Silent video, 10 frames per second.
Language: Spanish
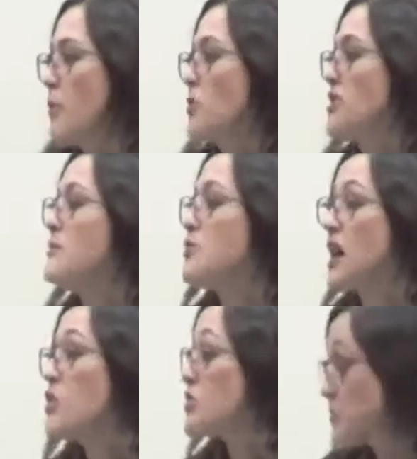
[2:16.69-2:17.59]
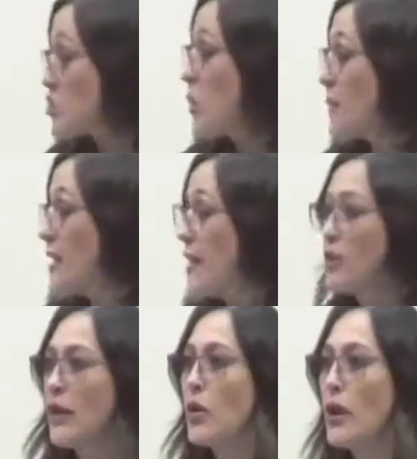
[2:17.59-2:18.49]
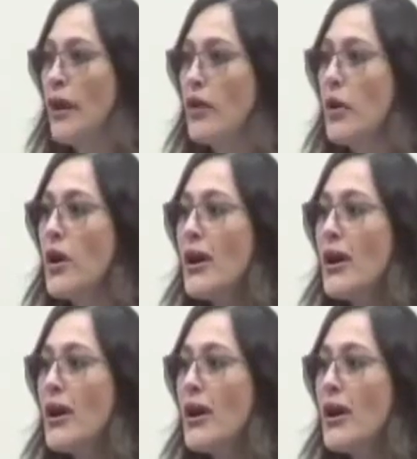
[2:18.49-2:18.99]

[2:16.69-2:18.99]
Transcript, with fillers: muchísimos años a mis compañeros del colegio,